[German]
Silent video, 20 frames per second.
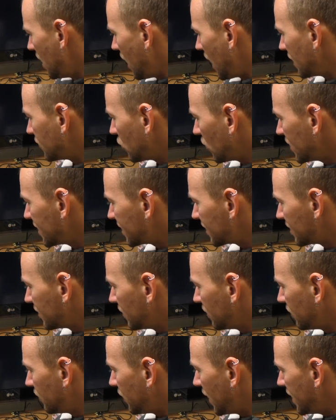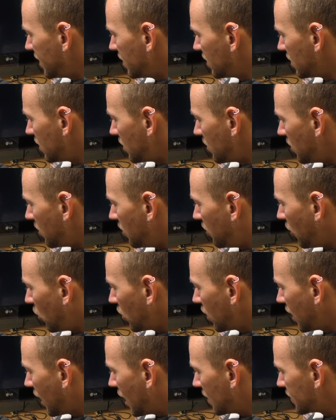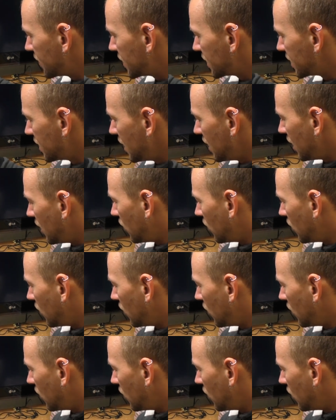Ansonsten, wenn ihr Bock habt